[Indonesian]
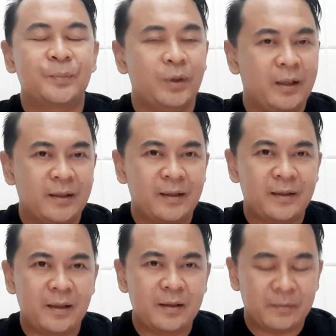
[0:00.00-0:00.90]
pulang
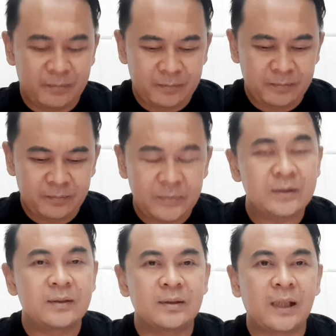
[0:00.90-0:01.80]
kerja jam
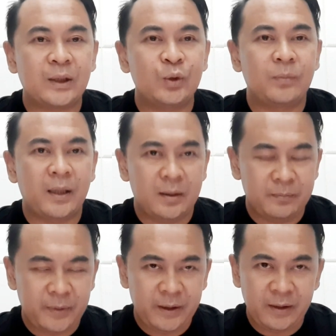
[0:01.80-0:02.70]
satu
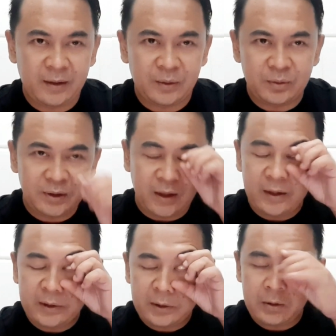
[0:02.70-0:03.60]
malam ini ngantuk
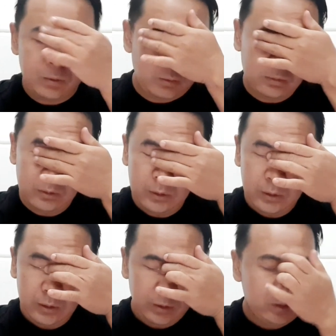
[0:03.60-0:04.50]
sekali ya aduh
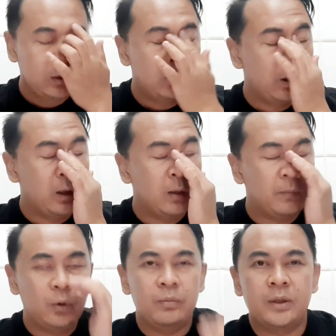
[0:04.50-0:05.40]
ya,
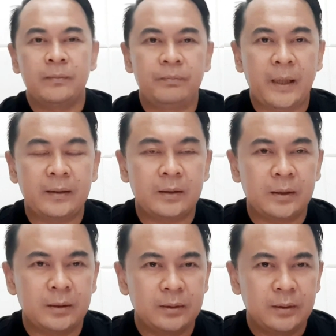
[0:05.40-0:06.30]
belum
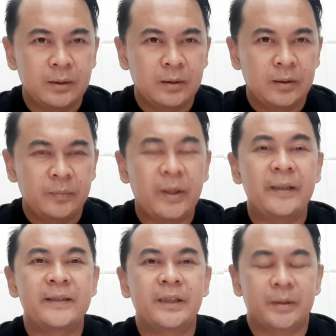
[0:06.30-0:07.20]
sempat
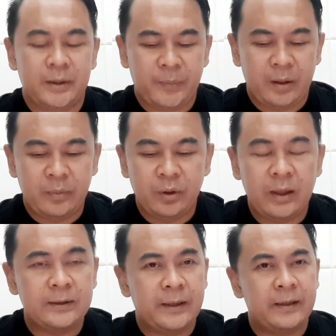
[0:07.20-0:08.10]
prediksi sepak
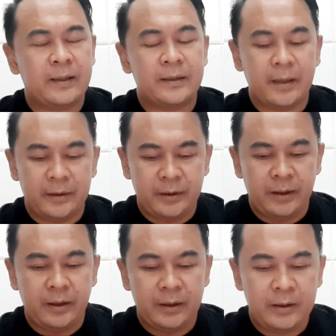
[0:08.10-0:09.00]
bola saya
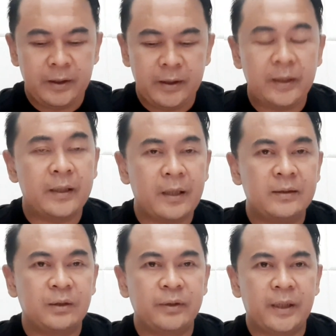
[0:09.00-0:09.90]
kerjanya di
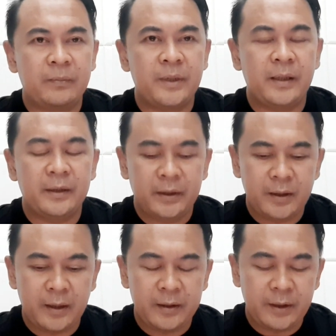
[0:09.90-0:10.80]
Riyadh Saudi Arabia ini
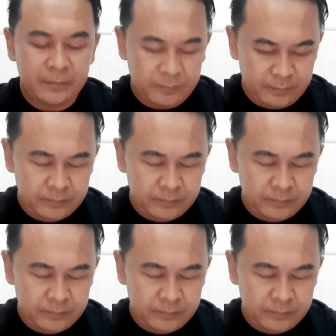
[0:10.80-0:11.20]
dari jam